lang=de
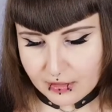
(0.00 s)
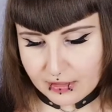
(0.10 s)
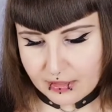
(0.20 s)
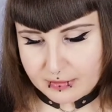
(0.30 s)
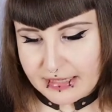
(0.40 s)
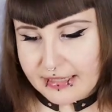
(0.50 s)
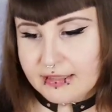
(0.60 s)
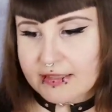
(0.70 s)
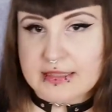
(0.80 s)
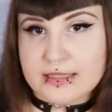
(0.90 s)
Aber die
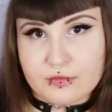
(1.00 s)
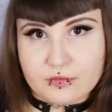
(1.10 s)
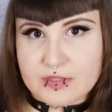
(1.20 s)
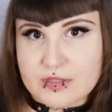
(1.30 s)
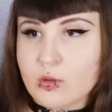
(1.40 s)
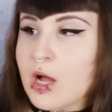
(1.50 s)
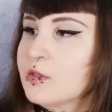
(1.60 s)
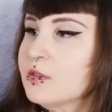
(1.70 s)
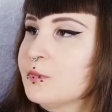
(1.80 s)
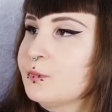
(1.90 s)
länglichen sehen auf jeden Fall so
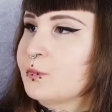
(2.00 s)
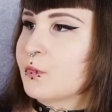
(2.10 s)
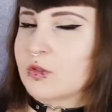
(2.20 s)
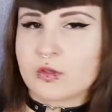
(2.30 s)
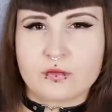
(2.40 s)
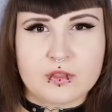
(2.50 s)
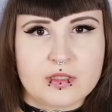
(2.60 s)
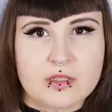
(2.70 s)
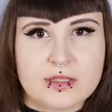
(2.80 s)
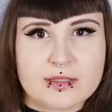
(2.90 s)
aus. Ich hoffe, ihr
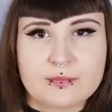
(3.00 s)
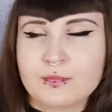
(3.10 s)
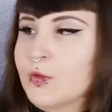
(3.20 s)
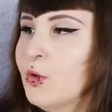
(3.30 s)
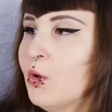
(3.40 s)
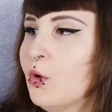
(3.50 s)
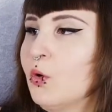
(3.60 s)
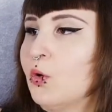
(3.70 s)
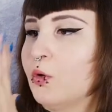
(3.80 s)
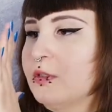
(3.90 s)
seht das.
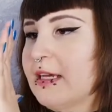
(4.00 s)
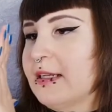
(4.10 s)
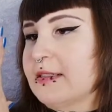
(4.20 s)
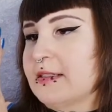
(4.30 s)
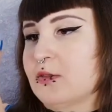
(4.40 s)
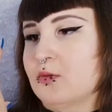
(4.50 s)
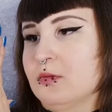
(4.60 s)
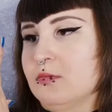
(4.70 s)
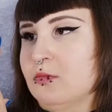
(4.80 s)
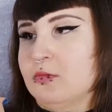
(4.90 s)
Und die anderen sind so
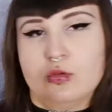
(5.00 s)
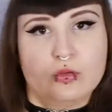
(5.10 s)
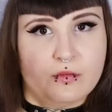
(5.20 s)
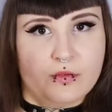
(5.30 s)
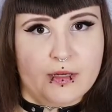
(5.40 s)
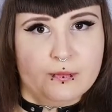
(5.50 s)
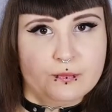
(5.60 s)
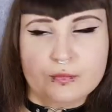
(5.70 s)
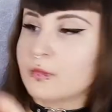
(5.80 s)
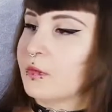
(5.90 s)
ungefähr.
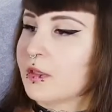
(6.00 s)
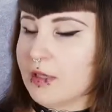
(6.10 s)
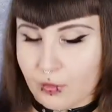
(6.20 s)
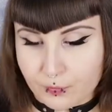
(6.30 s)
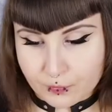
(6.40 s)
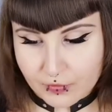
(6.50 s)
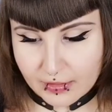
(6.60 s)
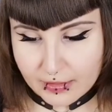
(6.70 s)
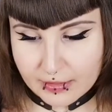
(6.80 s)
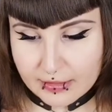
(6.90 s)
Genau.
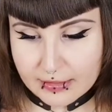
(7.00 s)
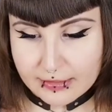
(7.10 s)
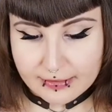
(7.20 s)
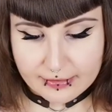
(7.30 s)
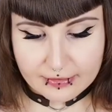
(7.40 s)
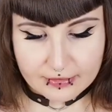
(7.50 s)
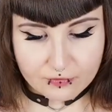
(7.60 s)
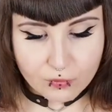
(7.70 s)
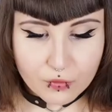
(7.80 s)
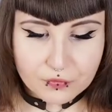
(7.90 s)

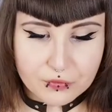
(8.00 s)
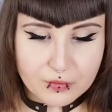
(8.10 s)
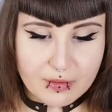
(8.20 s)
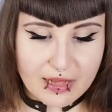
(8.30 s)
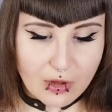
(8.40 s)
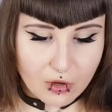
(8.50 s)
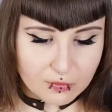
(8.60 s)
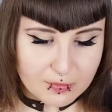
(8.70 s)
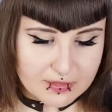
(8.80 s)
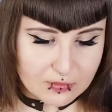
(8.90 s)
Wofür
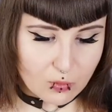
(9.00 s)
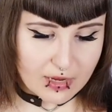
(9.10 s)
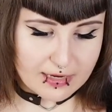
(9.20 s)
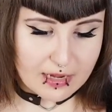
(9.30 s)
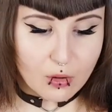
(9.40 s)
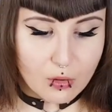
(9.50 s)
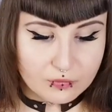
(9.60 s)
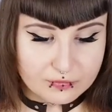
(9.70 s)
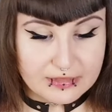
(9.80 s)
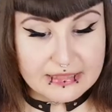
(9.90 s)
braucht man so einen
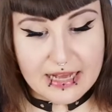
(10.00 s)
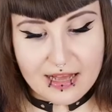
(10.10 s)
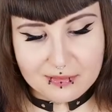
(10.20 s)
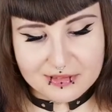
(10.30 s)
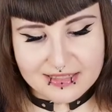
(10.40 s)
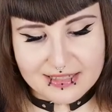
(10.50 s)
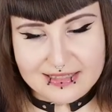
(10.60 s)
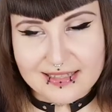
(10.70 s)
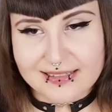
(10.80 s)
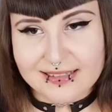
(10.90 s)
Haufen? Ich habe
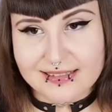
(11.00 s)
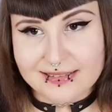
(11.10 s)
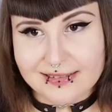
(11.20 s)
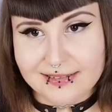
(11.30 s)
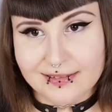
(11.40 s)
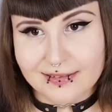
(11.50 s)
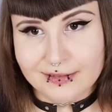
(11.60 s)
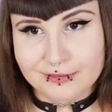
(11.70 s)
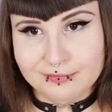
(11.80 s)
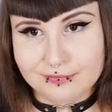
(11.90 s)
tatsächlich
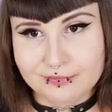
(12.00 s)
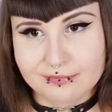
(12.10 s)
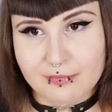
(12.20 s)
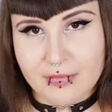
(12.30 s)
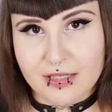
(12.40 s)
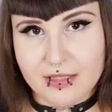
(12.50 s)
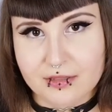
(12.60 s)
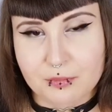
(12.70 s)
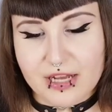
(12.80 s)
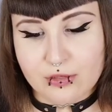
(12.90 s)
ähm,
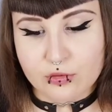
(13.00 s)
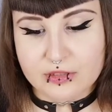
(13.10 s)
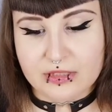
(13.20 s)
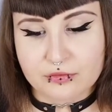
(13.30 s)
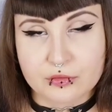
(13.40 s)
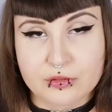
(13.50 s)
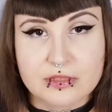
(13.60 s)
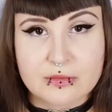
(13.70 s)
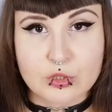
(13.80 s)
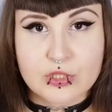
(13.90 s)
mehrere Packungen davon
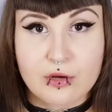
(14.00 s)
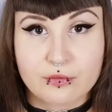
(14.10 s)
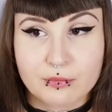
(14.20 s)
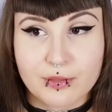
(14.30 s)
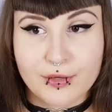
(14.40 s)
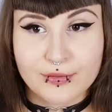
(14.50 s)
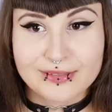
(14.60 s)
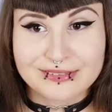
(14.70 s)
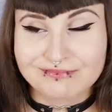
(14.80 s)
inzwischen aufgebraucht.